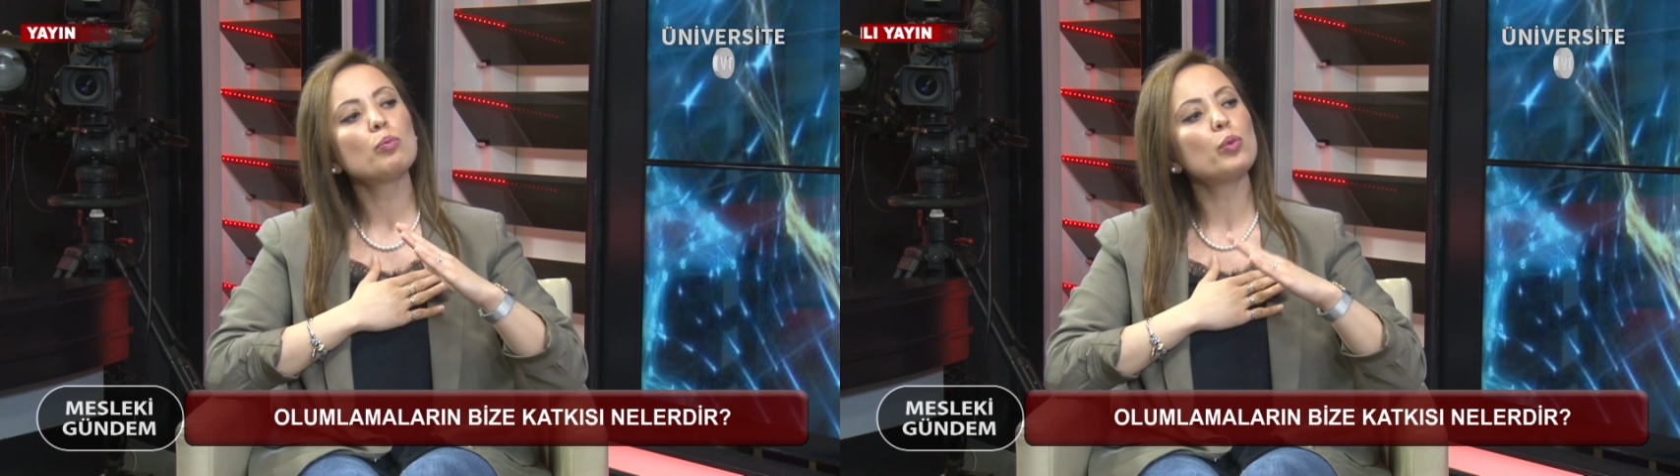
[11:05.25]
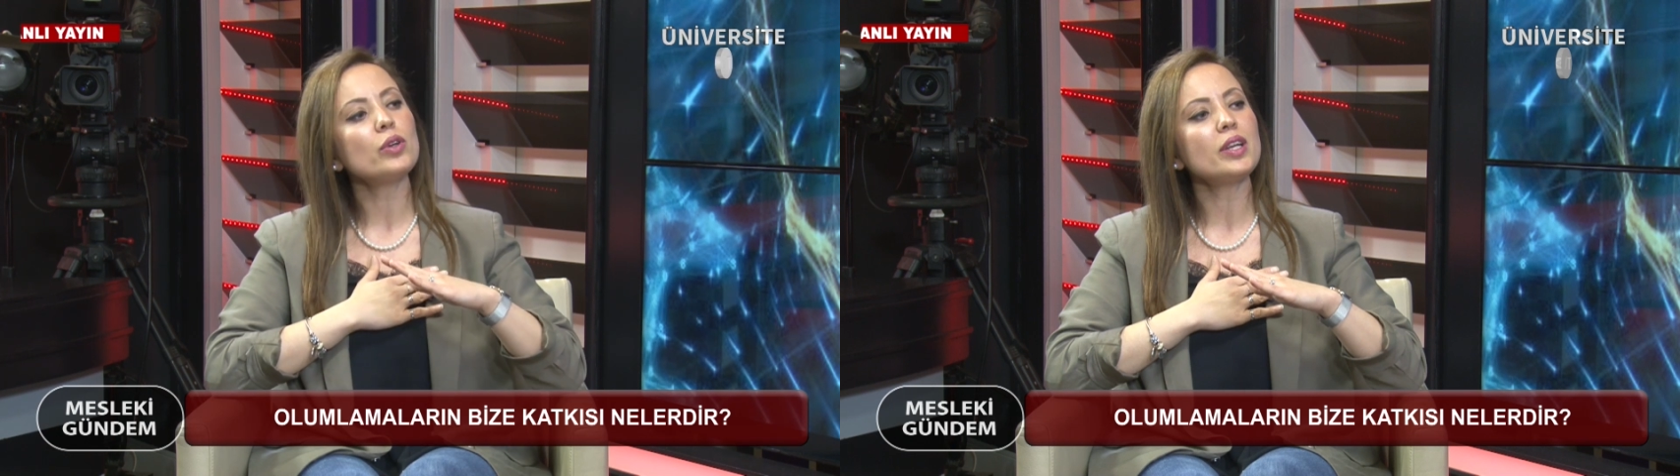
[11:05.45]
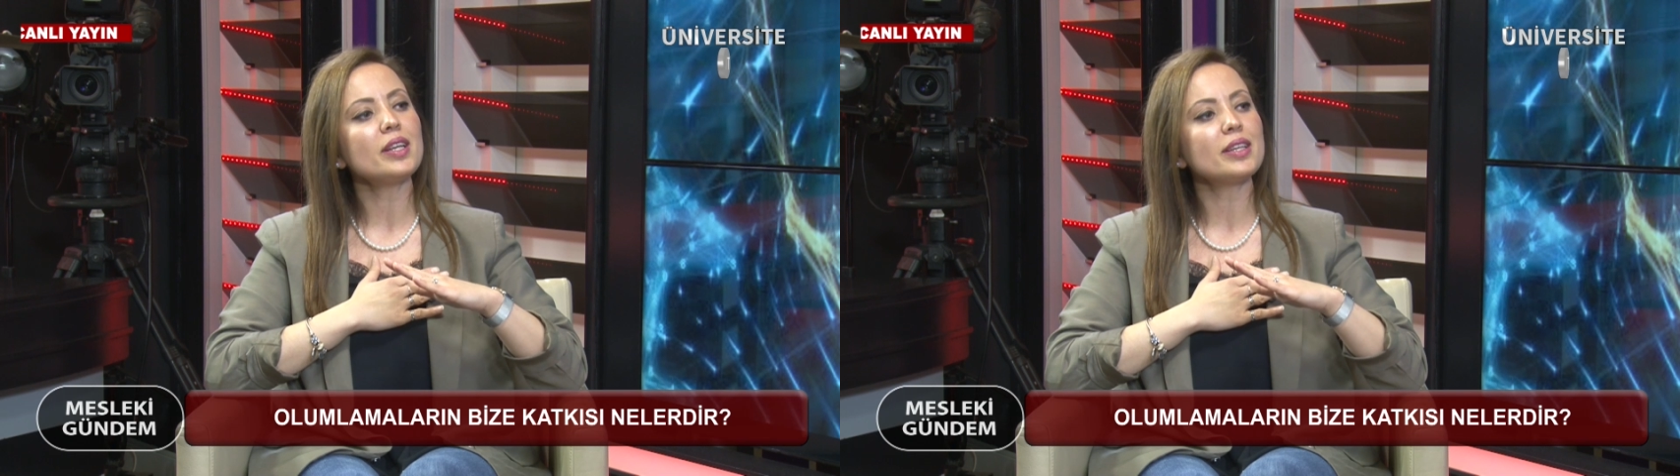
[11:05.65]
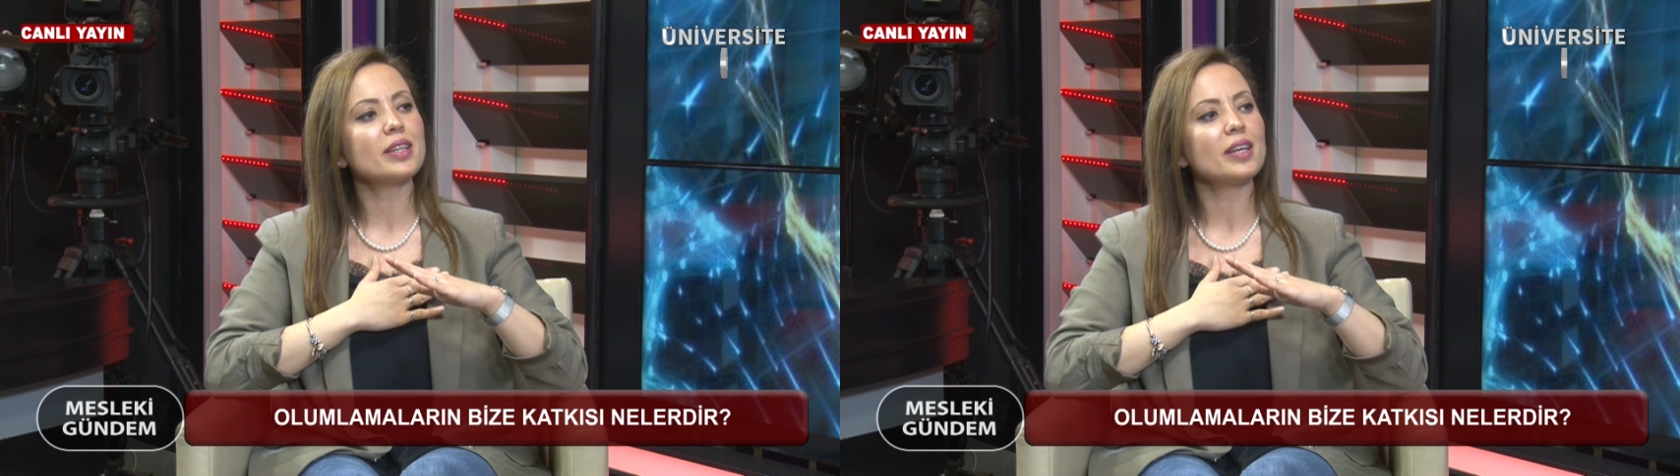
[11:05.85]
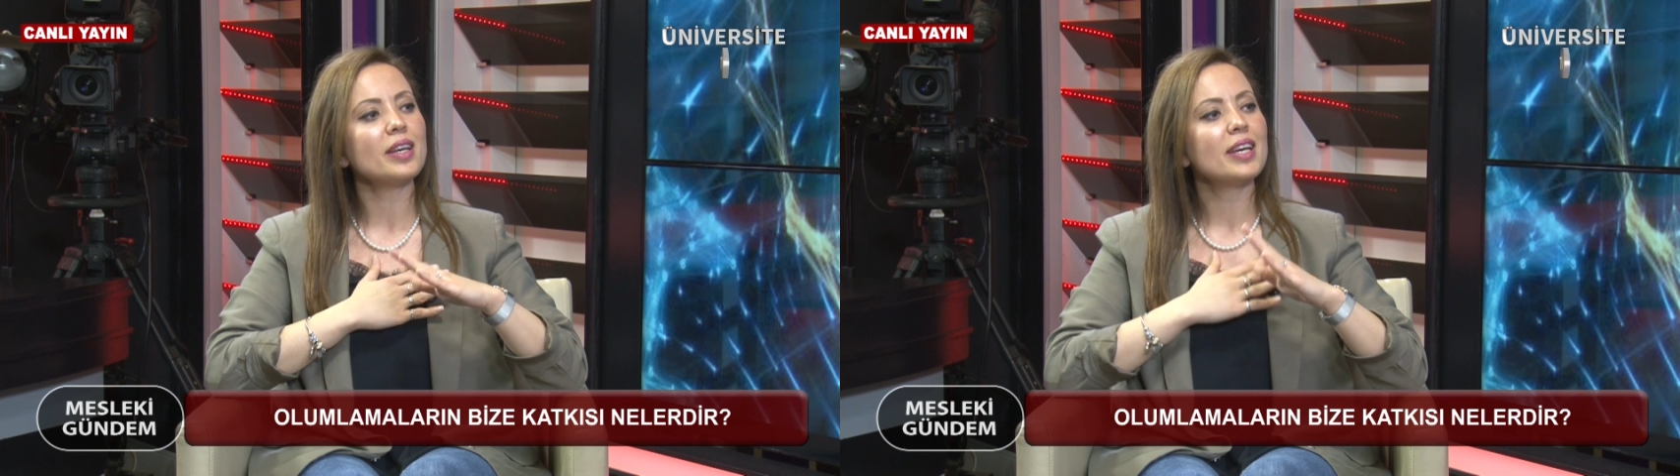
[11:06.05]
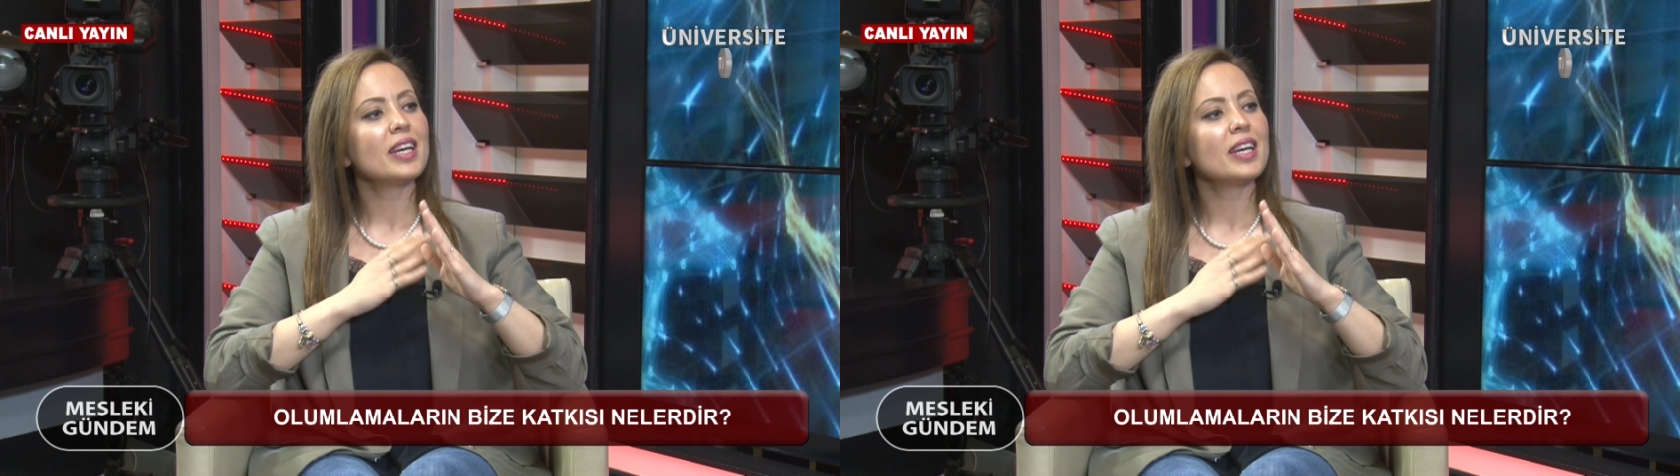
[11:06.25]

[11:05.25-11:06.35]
Böylelikle